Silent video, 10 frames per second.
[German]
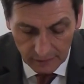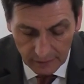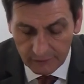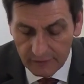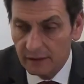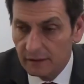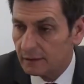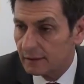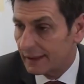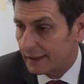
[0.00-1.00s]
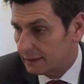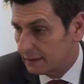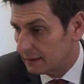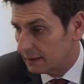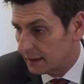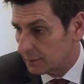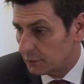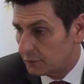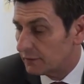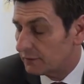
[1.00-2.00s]
Wie kann ein
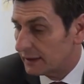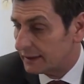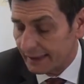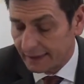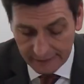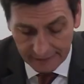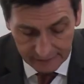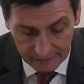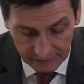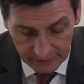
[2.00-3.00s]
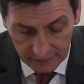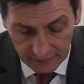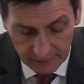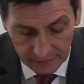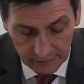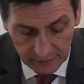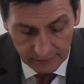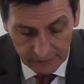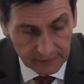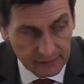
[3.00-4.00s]
Prüfverfahren eingeleitet werden?
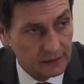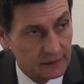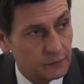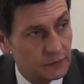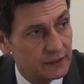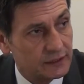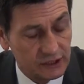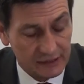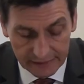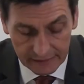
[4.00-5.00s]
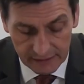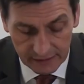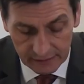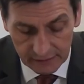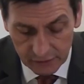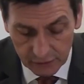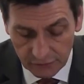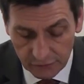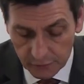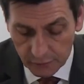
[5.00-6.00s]
Der Burgenländische Landesrechnungshof
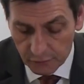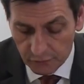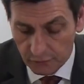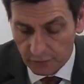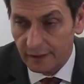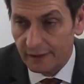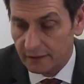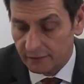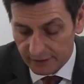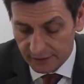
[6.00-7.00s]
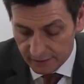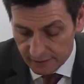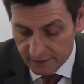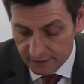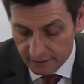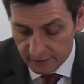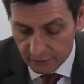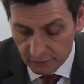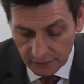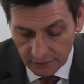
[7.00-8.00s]
führt Prüfungen entweder initiativ
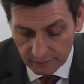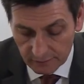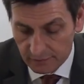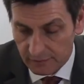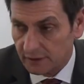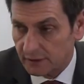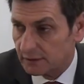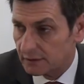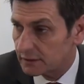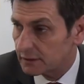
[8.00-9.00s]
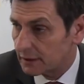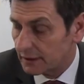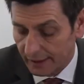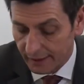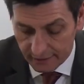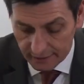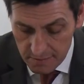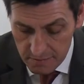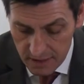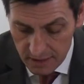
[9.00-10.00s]
durch, das heißt aus
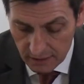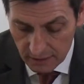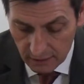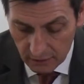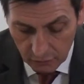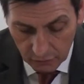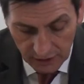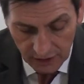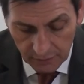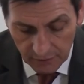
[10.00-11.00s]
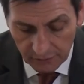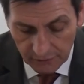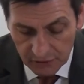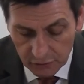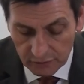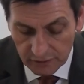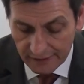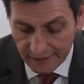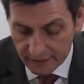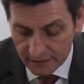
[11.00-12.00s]
eigenem, oder aber auf Ersuchen der
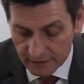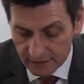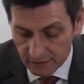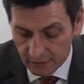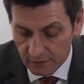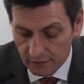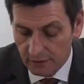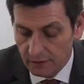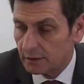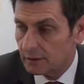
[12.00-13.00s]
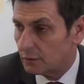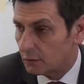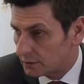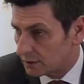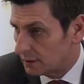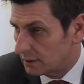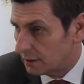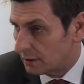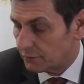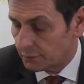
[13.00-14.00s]
Landesregierung oder
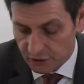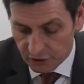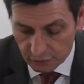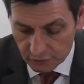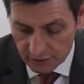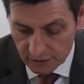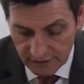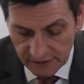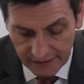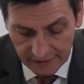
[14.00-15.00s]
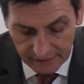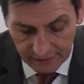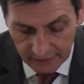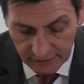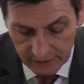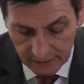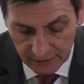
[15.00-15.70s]
auf Beschluss des Landtages.